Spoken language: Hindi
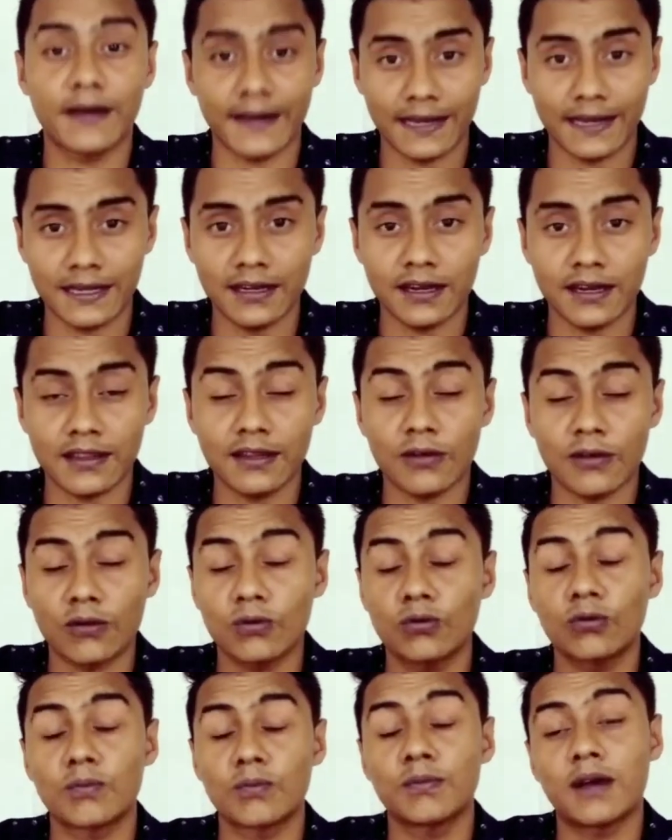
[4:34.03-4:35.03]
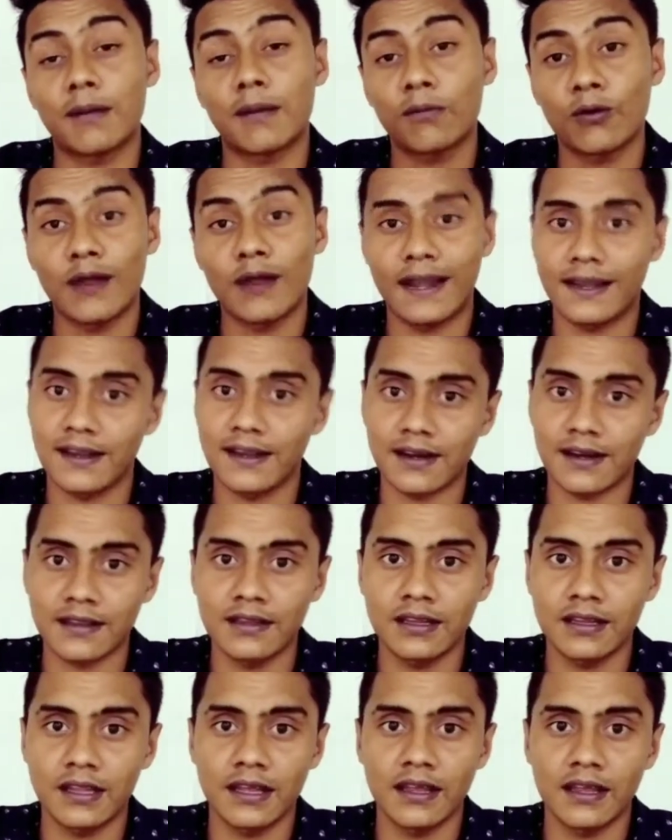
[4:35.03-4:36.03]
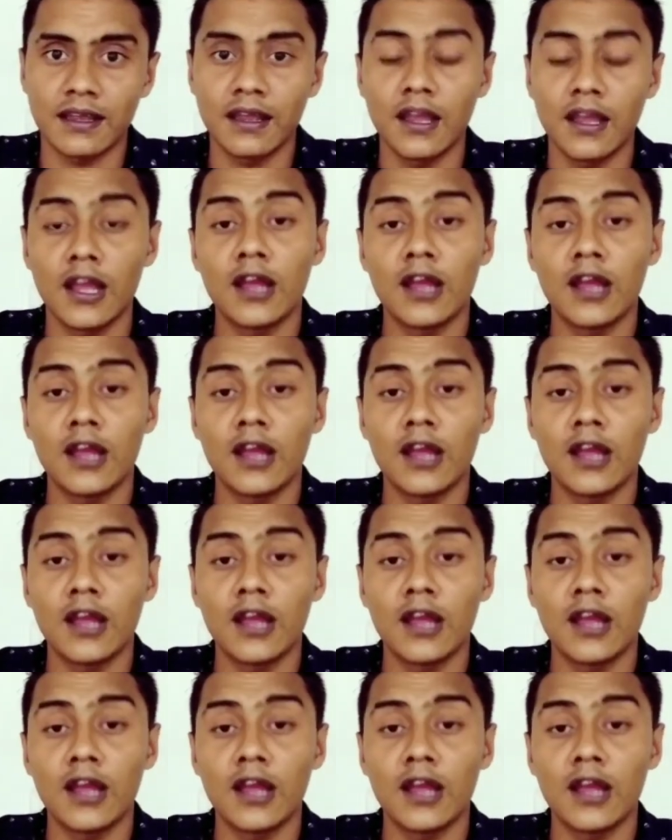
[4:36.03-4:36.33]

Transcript: क्रिएट करते हैं और ग्रुप में आपको ऐड कर देते हैं